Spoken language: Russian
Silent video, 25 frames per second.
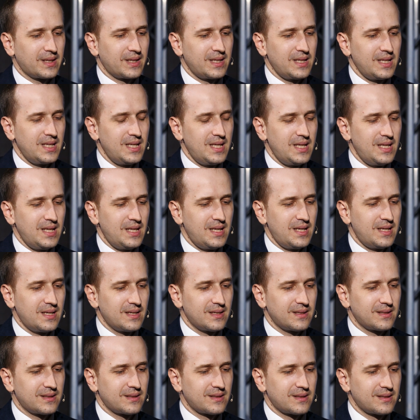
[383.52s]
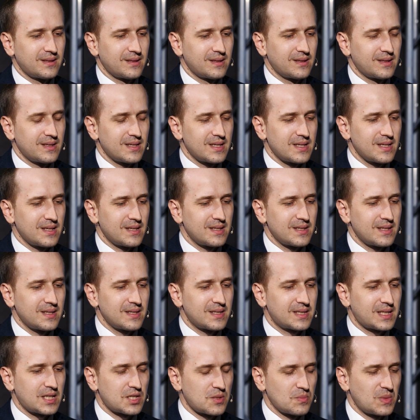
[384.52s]
И,
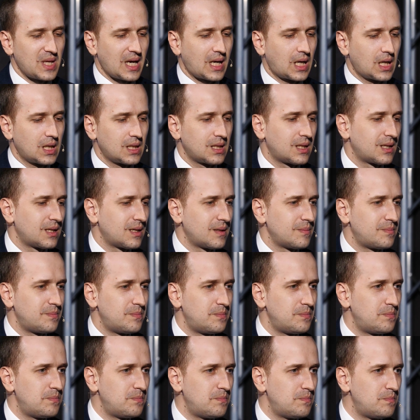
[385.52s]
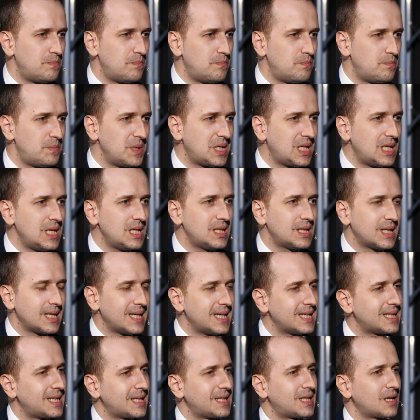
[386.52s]
скажем так, Пекин –
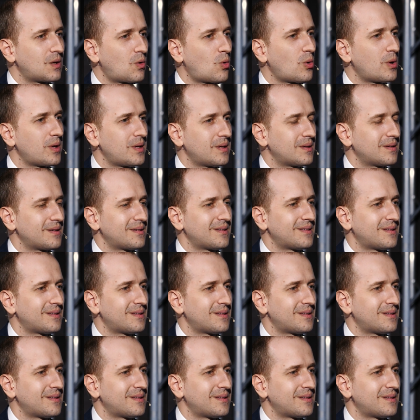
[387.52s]
это такой